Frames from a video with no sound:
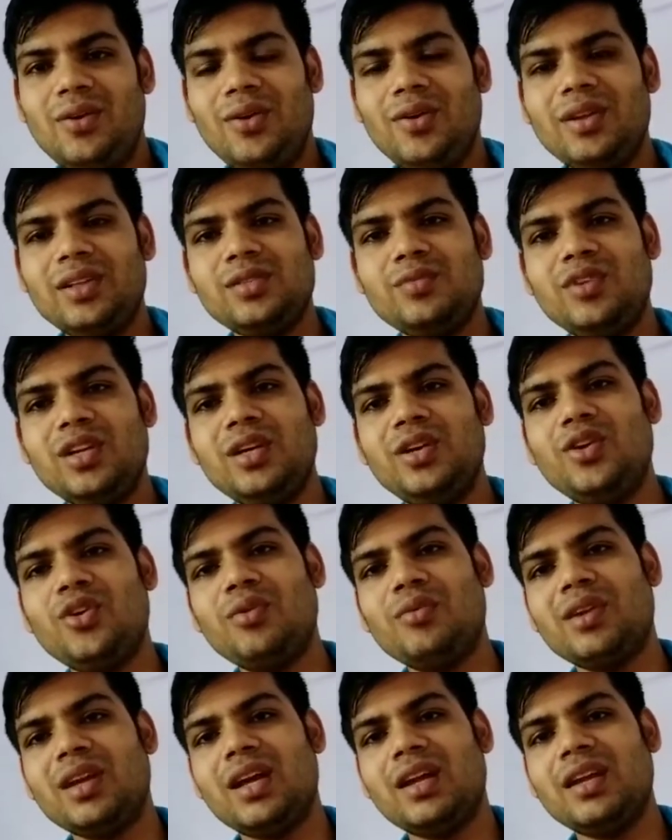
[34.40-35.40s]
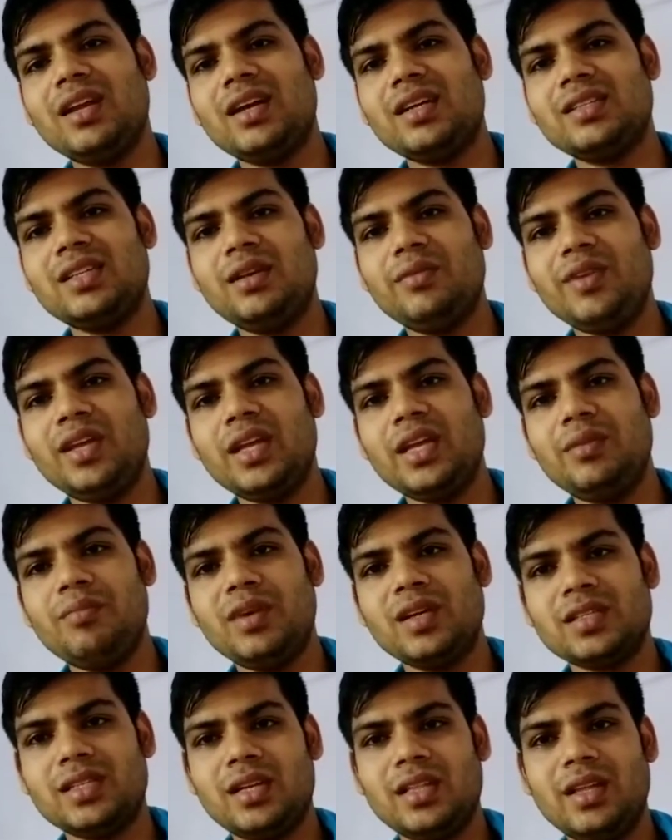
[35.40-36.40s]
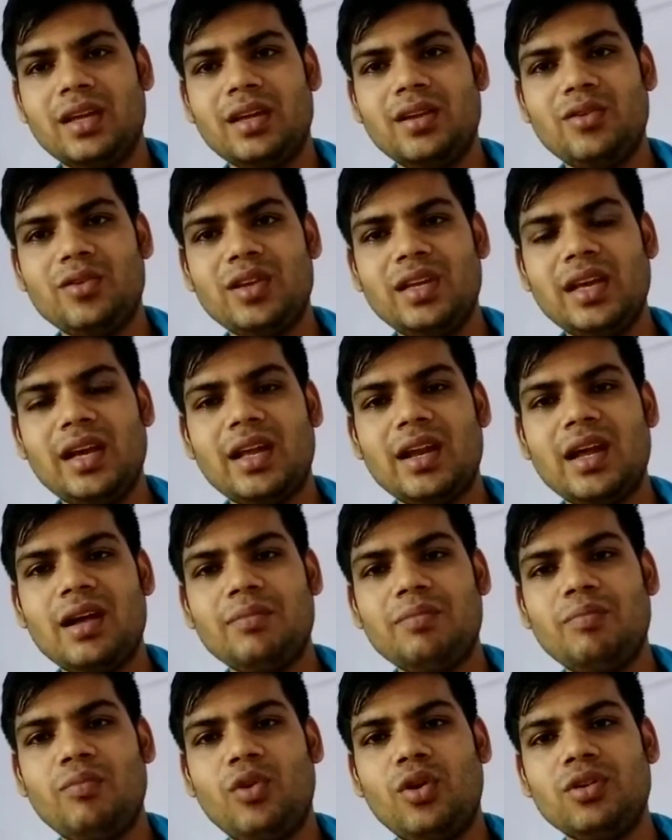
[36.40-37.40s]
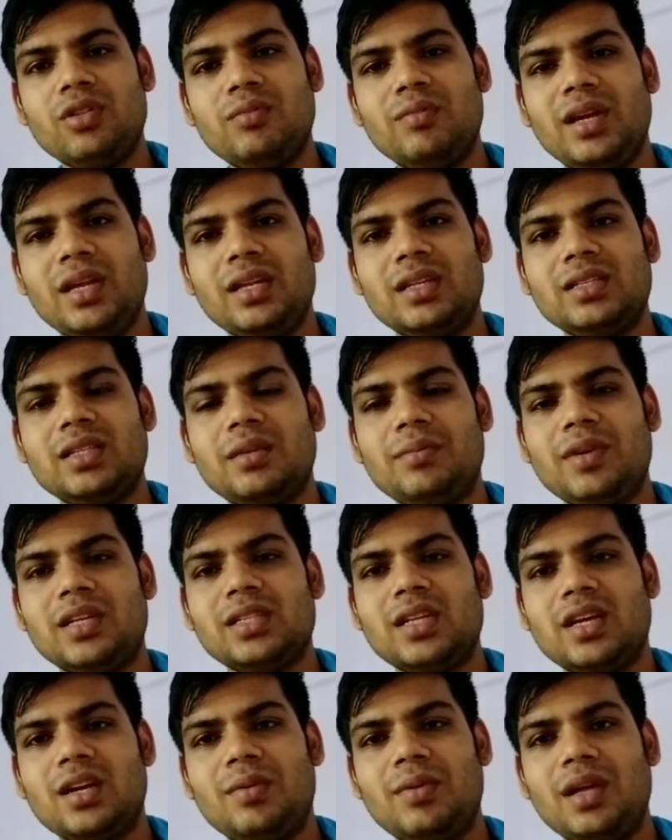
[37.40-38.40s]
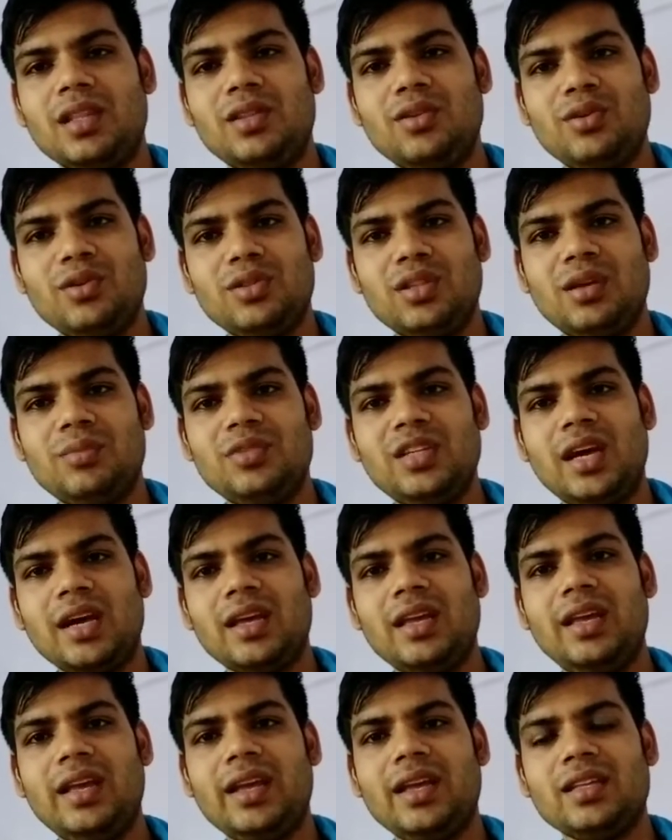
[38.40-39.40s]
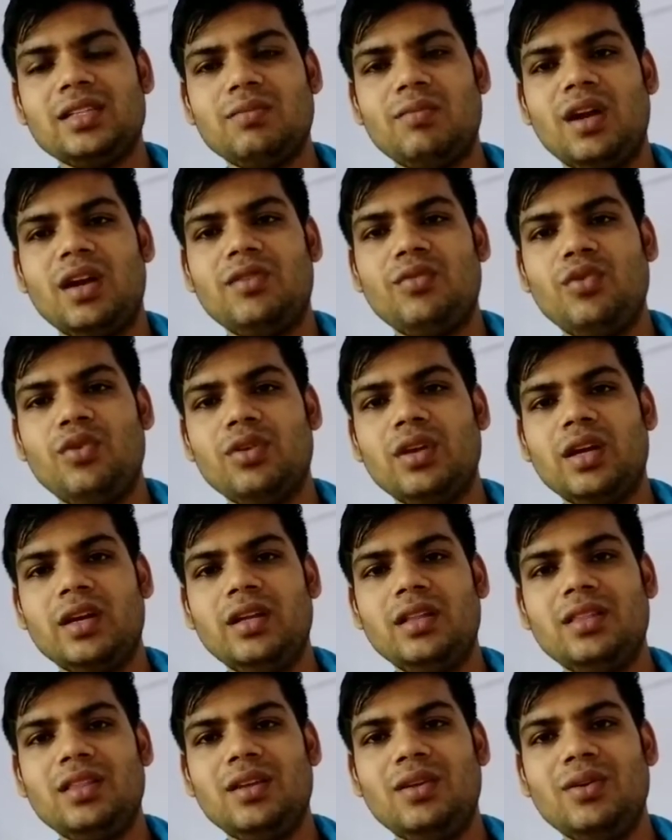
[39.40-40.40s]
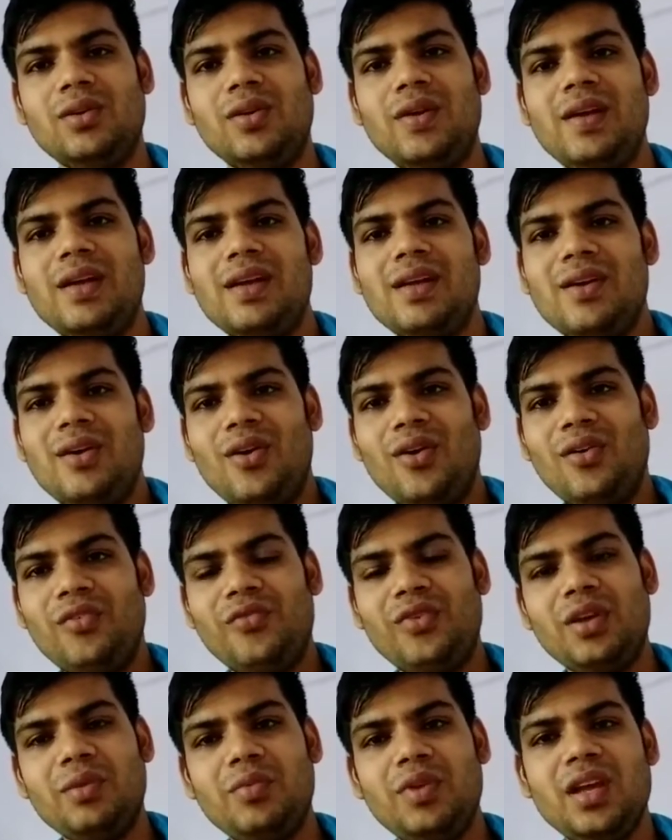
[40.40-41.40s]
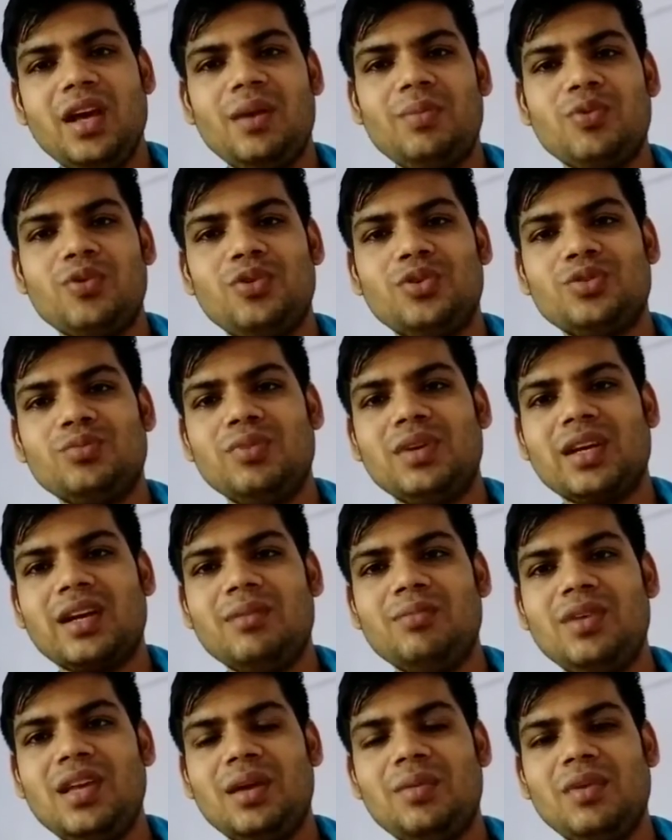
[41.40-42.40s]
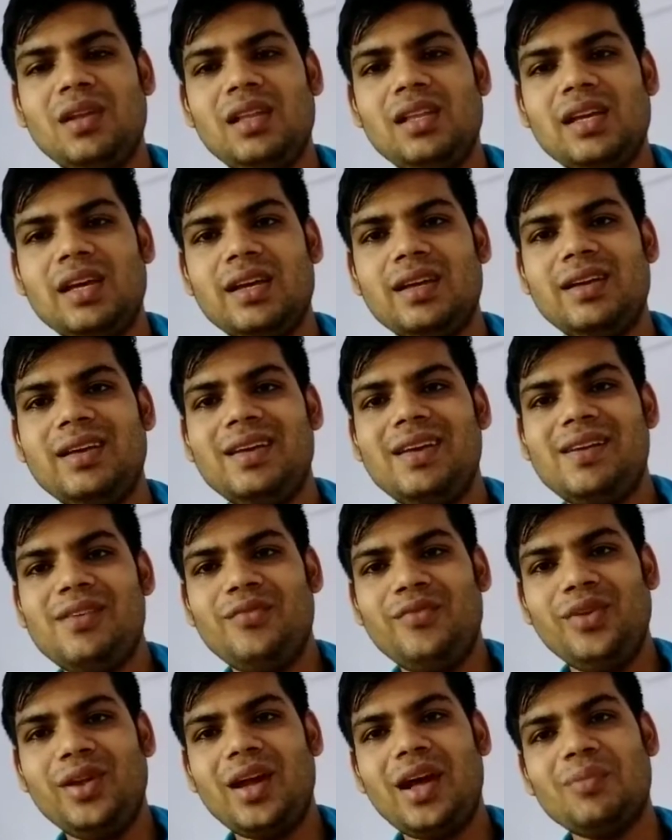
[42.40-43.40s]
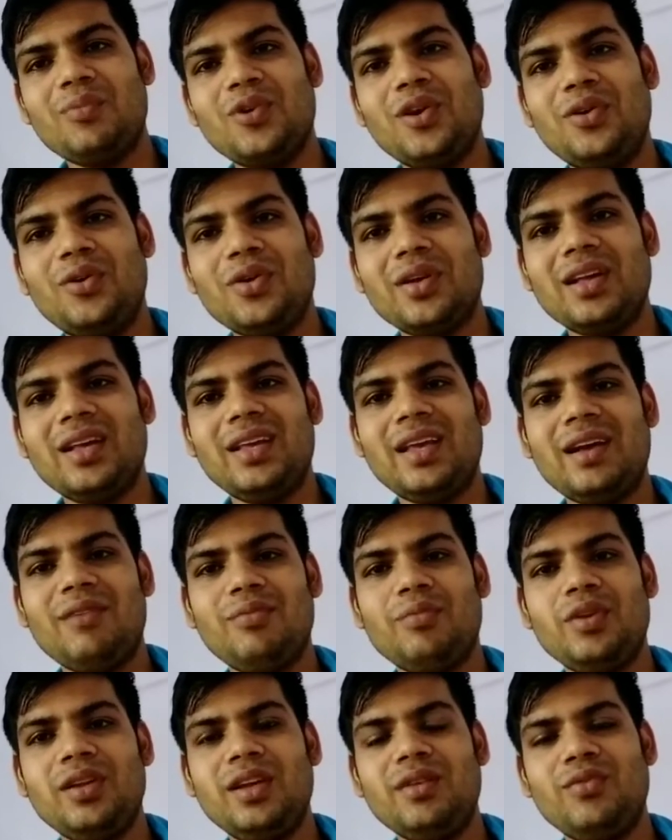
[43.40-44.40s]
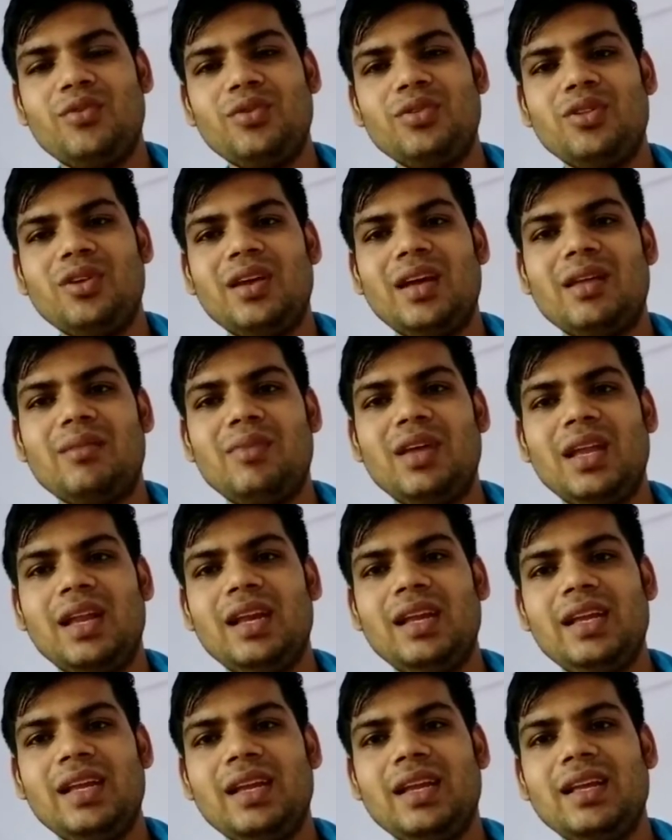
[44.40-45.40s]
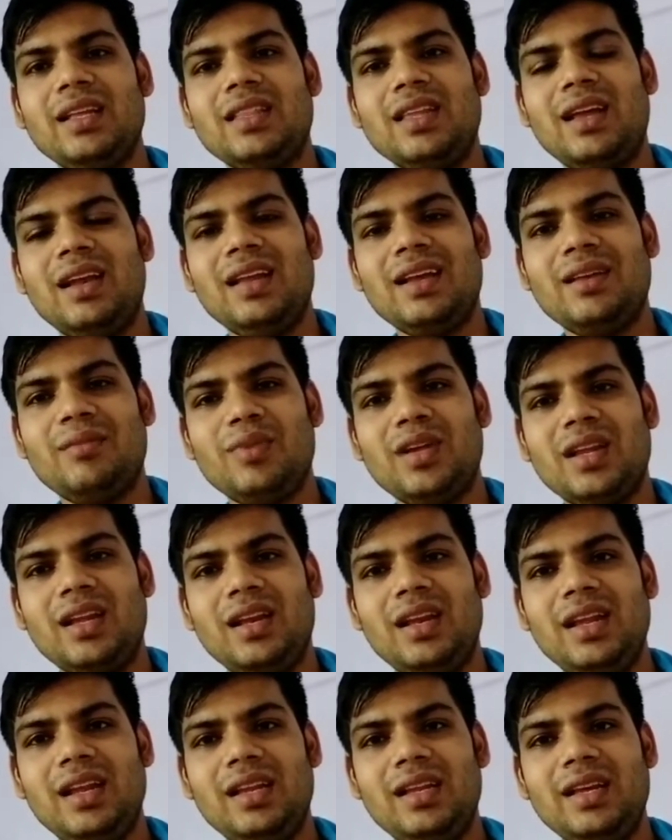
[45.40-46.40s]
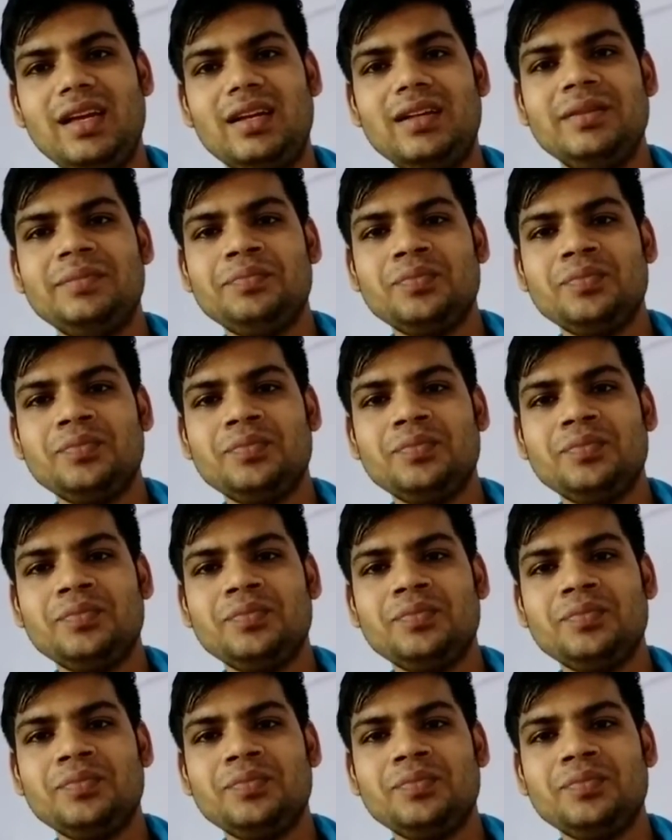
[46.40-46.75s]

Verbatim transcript: और इस वीडियो को बनाने का सिर्फ एक ही मकसद है क्योंकि यार आप बहुत मेहनत से पैसा कमाते हो तब जाके एक स्मार्टफोन खरीदते हो और फिर भी आपको उसमें कमियां मिल जाए फिर आप कहो कि ये ये फोन तो यार मेरे लिए नहीं था लेकिन मैंने ले लिया